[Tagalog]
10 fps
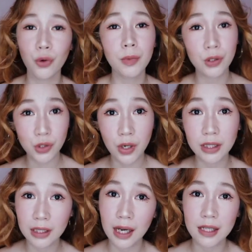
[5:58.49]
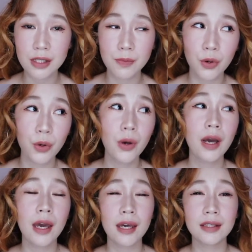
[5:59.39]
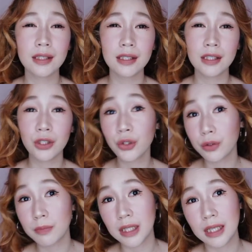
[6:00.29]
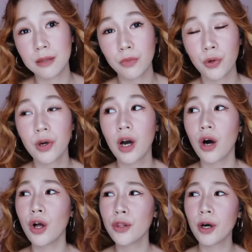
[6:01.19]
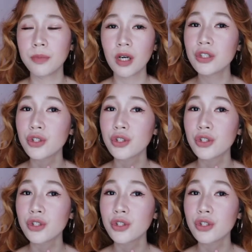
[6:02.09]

Kung magustuhan ng cats mo, edi eh, yun yung bilhin mo. Although, I'm not